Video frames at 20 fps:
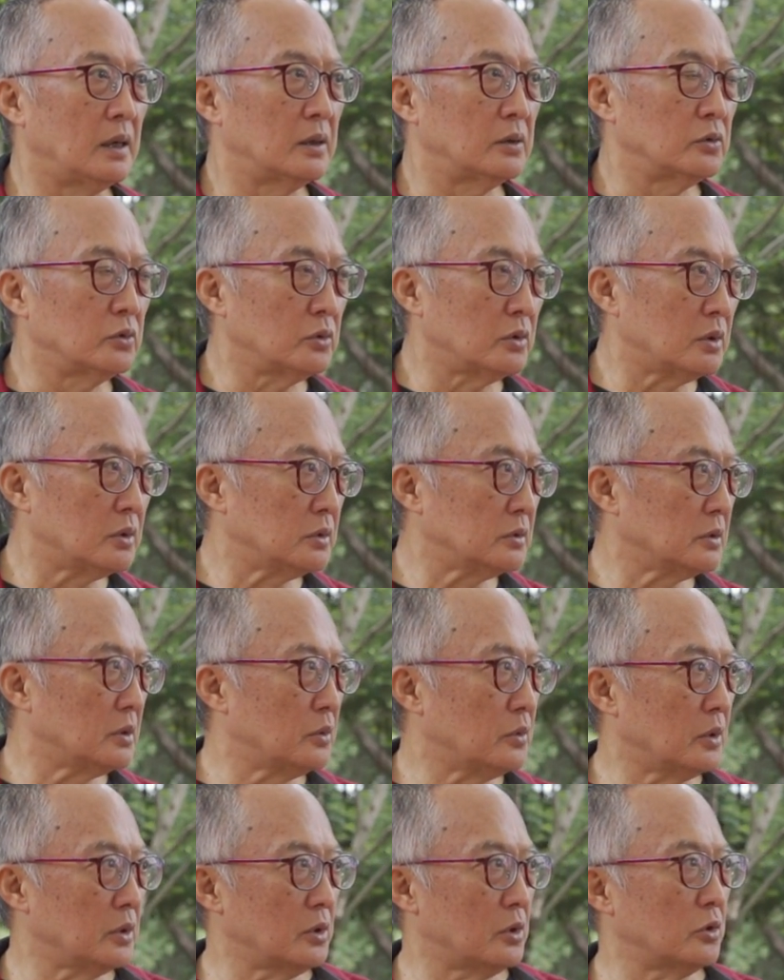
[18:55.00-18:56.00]
如果
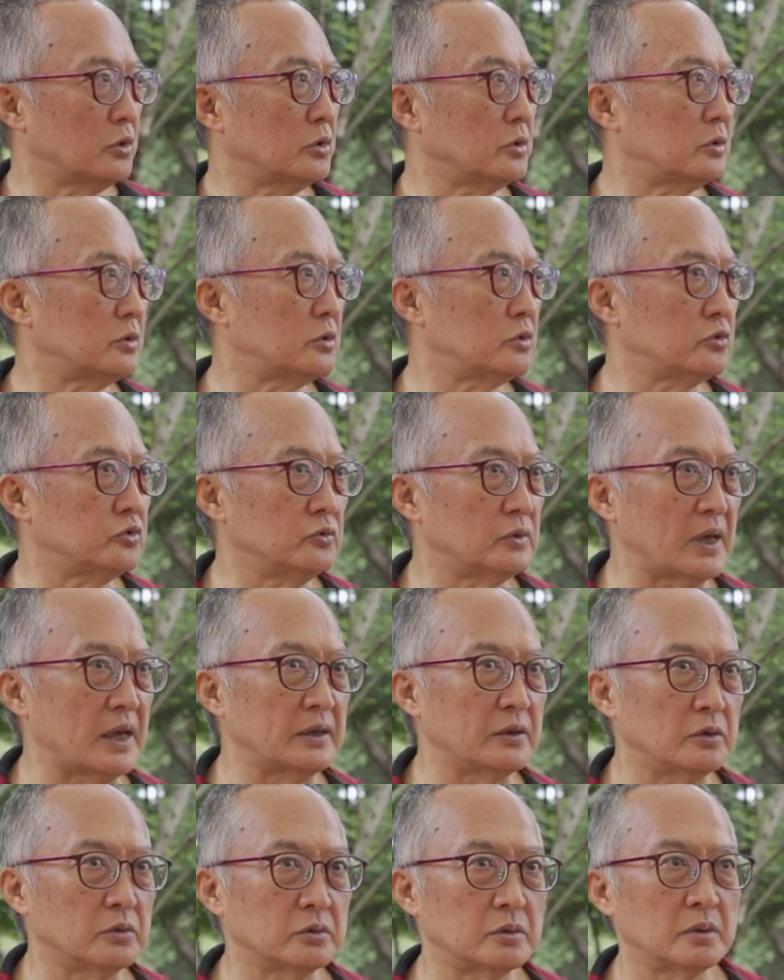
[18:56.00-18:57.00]
我又出来
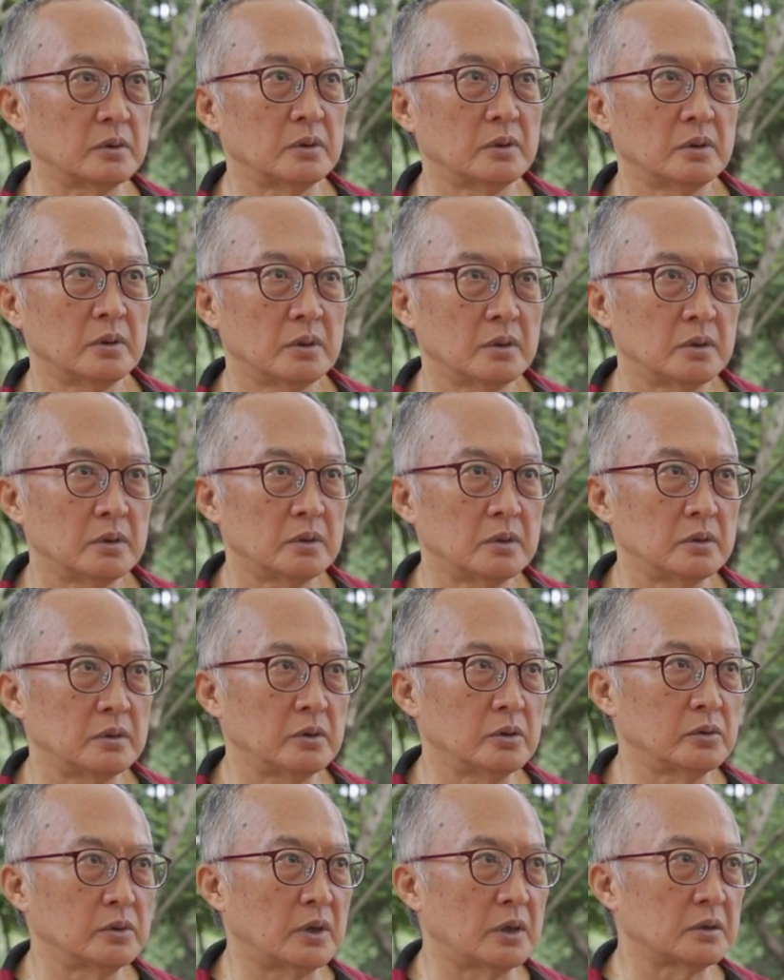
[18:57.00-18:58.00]
又
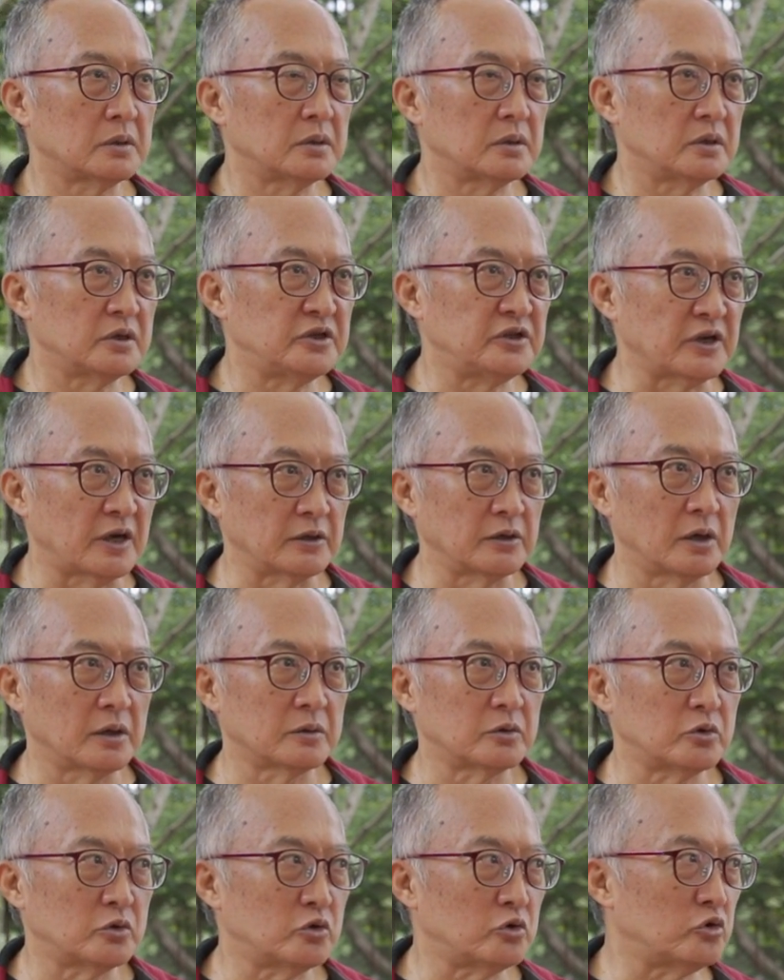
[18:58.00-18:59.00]
要想
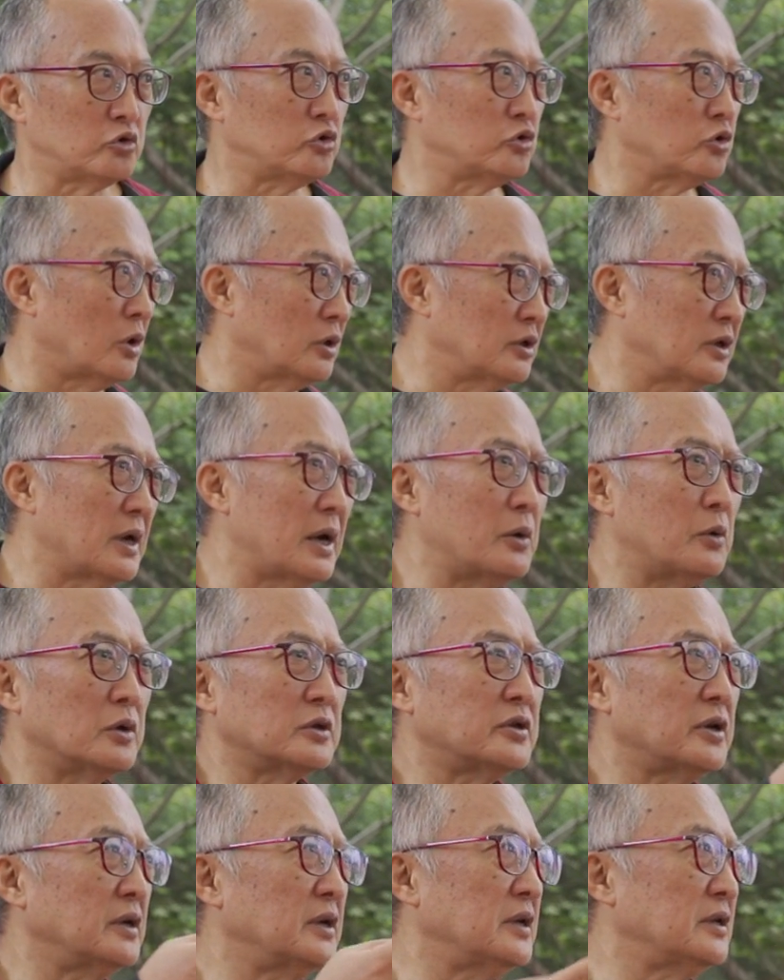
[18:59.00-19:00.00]
要闯，你看我
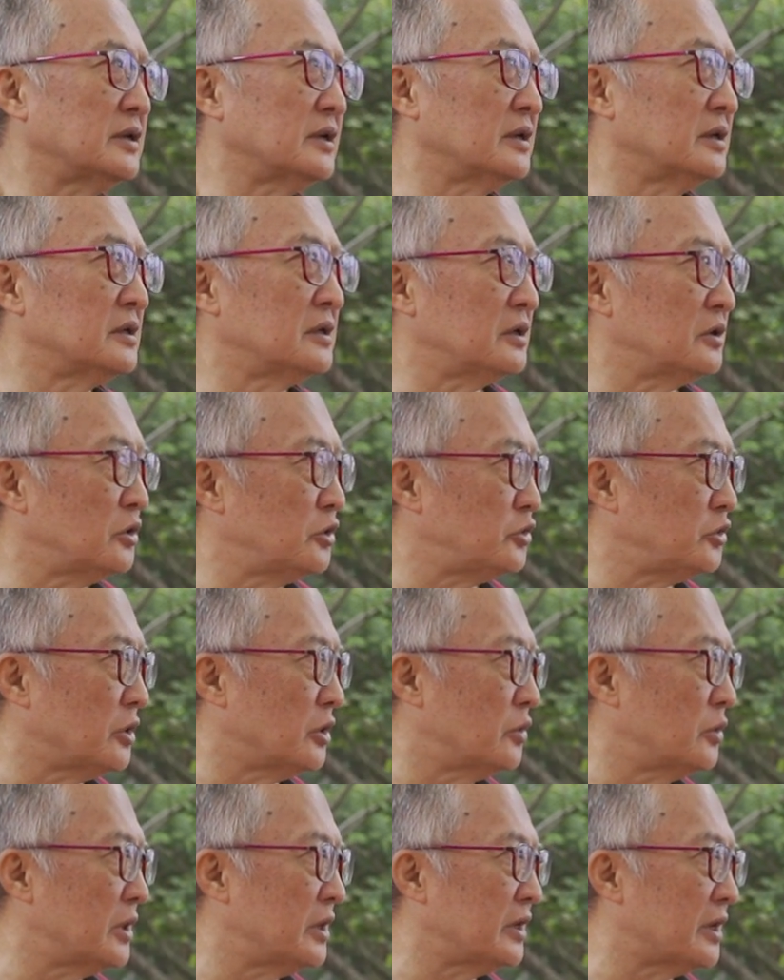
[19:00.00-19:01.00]
成立这个
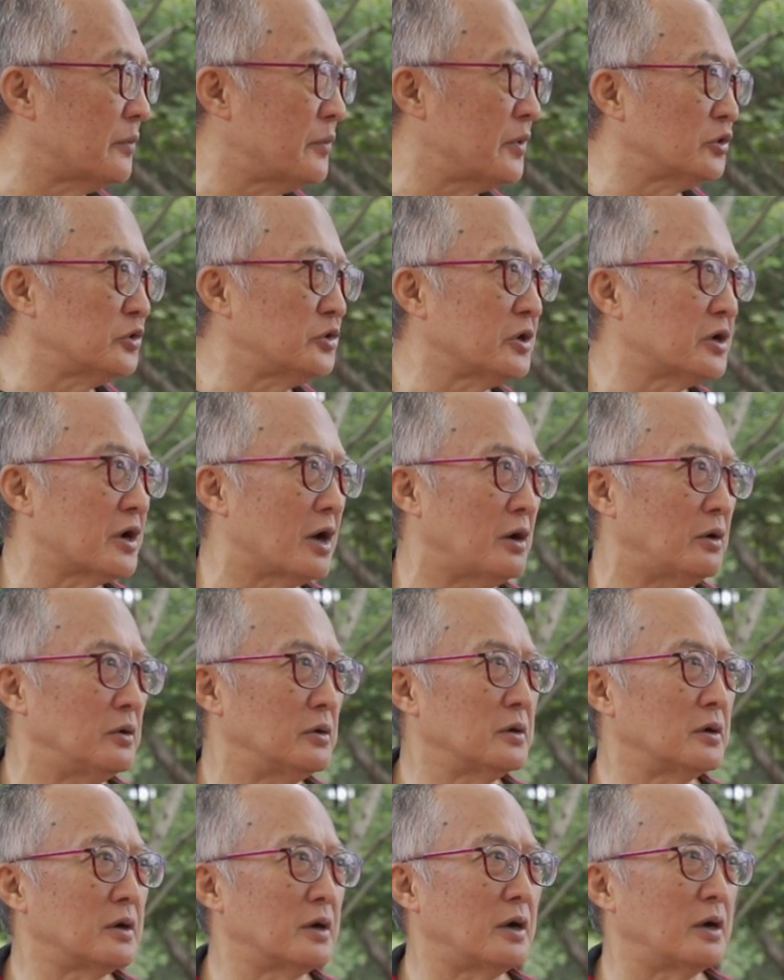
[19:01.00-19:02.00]
学会也去搞
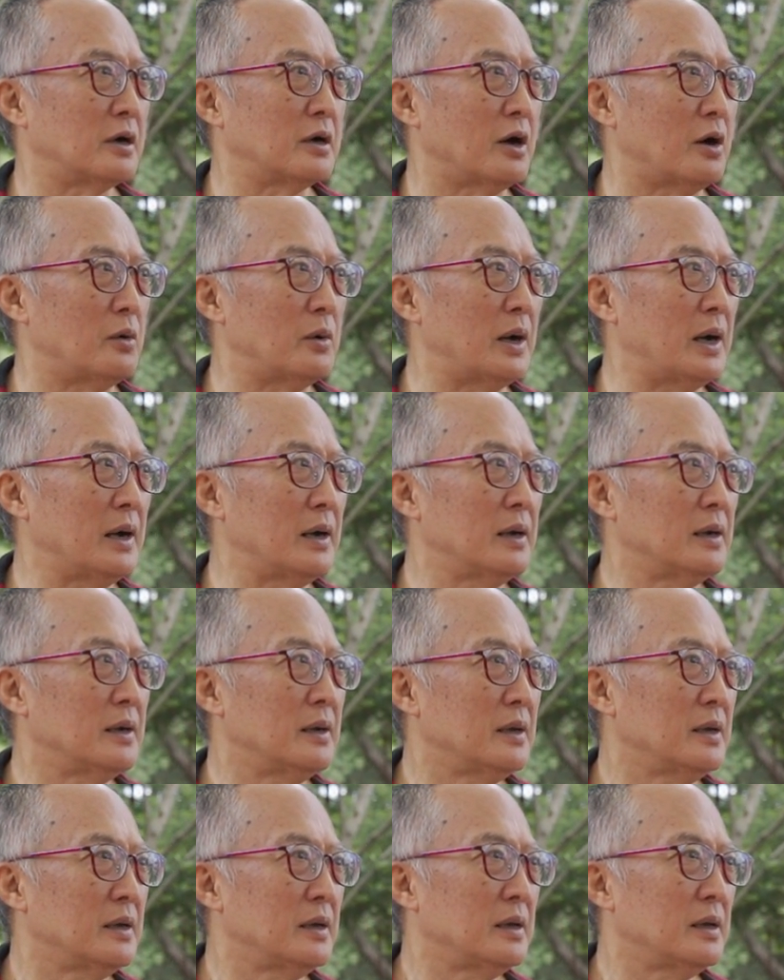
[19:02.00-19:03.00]
啊，
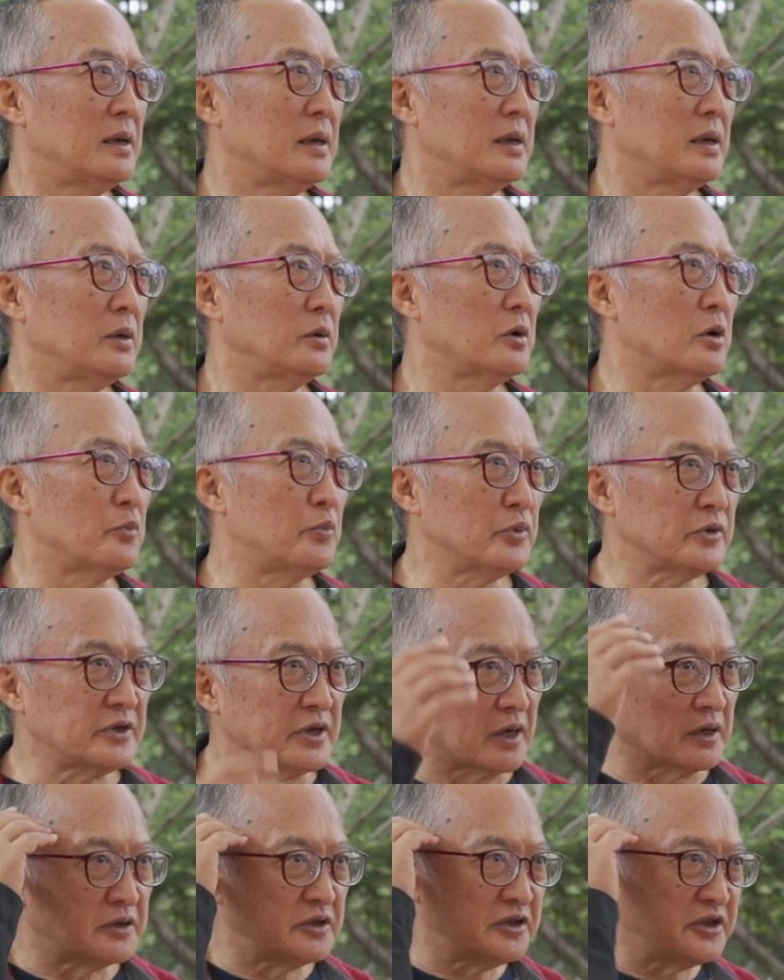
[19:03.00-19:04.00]
因为我不
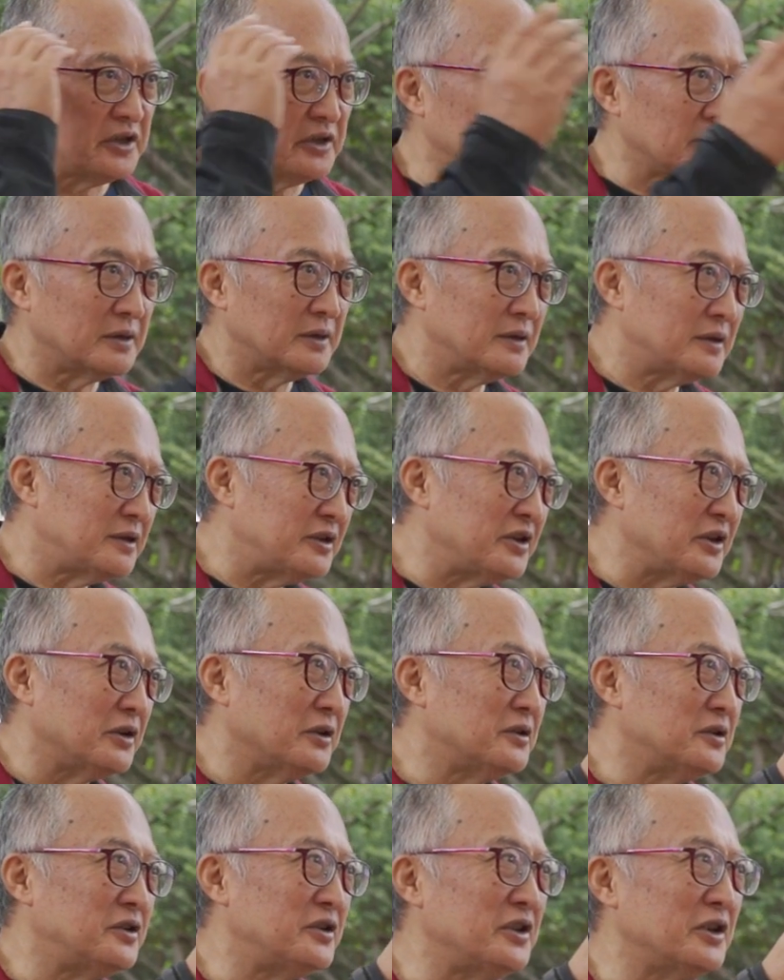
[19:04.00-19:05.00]
想进
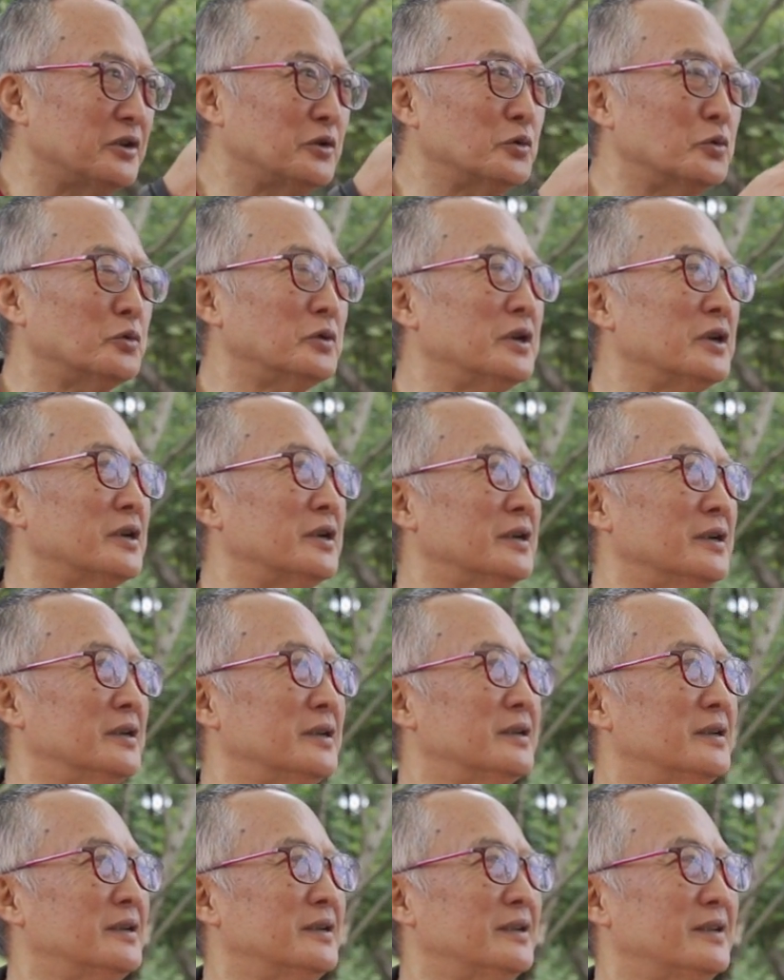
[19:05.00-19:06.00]
入那个，
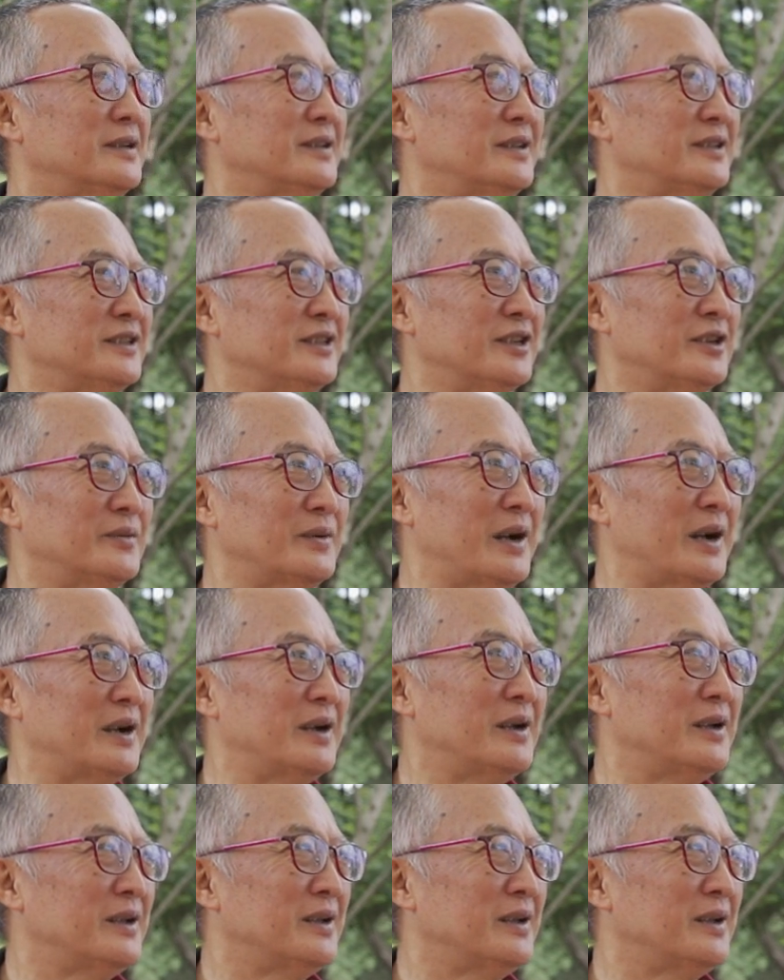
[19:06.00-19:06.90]
你知道吗？